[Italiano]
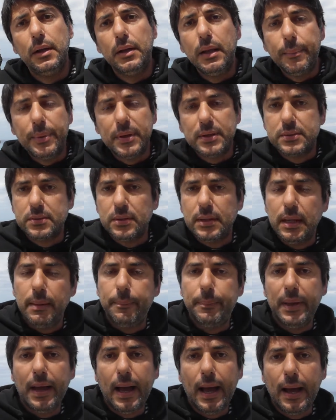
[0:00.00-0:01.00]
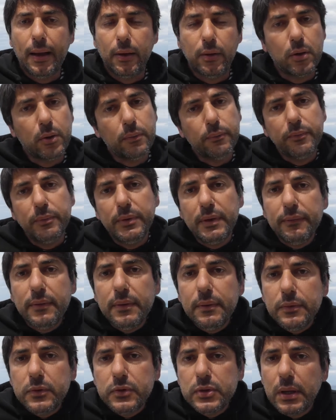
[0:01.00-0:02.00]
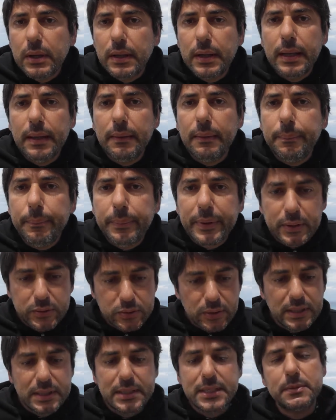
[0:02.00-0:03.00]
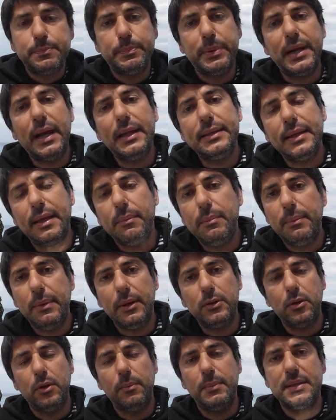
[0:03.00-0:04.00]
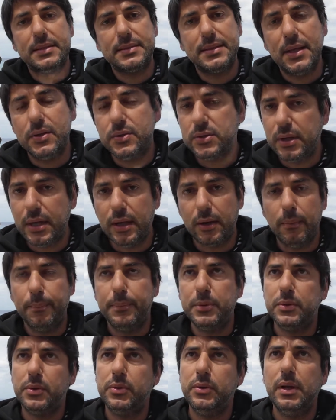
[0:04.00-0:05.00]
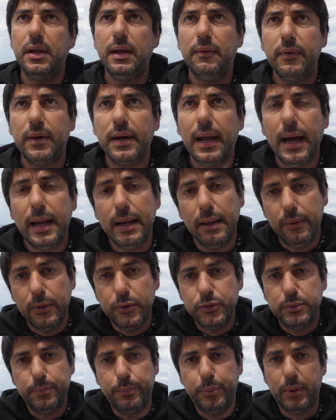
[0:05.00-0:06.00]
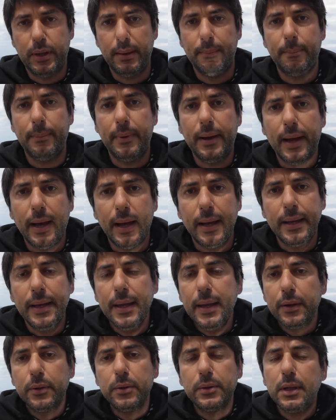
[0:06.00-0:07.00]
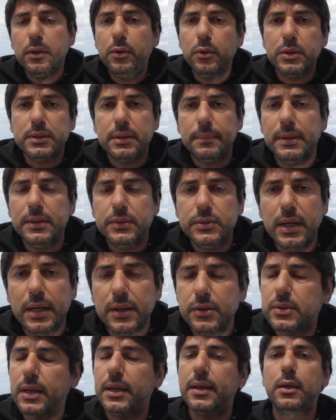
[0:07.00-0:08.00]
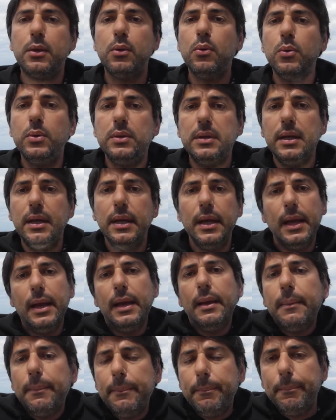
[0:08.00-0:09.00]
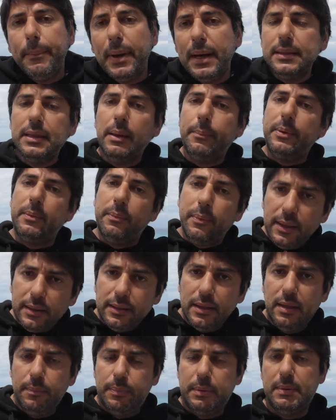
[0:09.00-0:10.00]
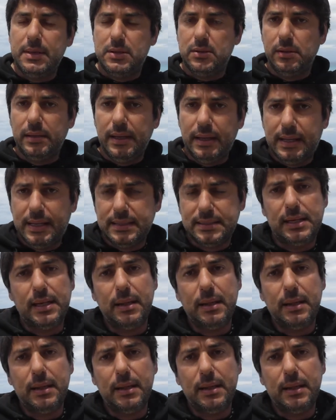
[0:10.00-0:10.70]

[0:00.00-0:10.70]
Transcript: le persone piangono, c'è le persone disperate che mi mandano messaggi che hanno bisogno di lavorare oggi più che mai, non hanno cosa mangiare, cioè chiudi, manda, mandagli prima i soldi a casa